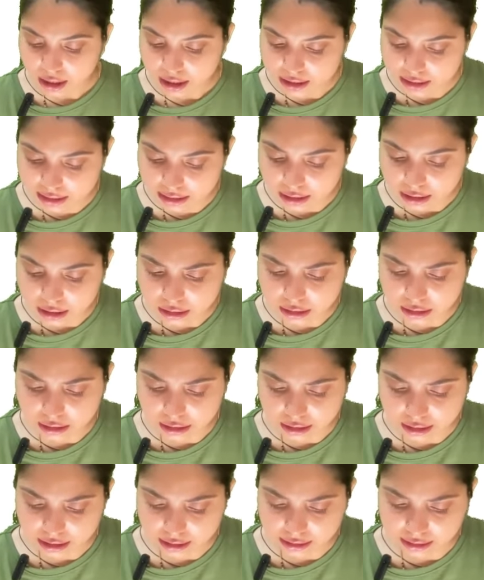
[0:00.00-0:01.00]
इंसर्ट द
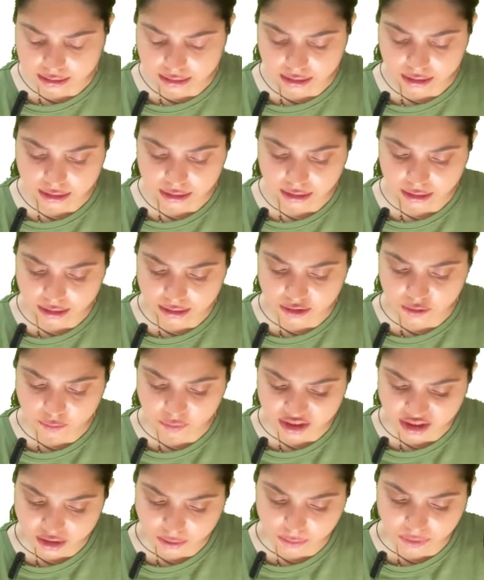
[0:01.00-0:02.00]
डिस्क इन
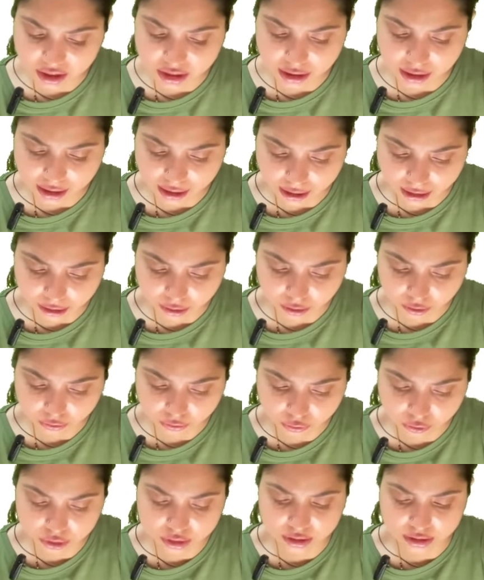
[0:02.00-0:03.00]
स्पेसिमेन हेड
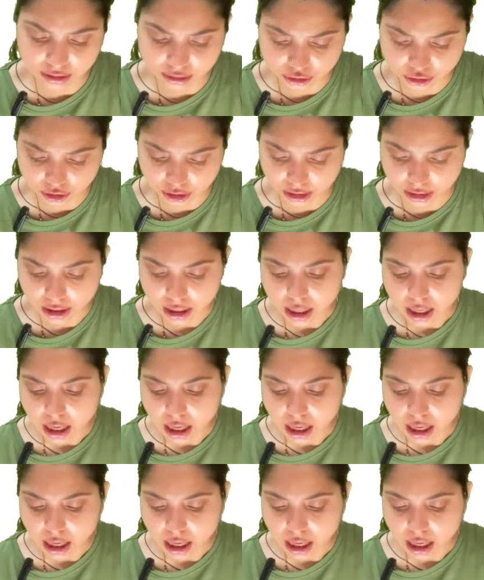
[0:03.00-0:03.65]
फॉर सेक्शनिंग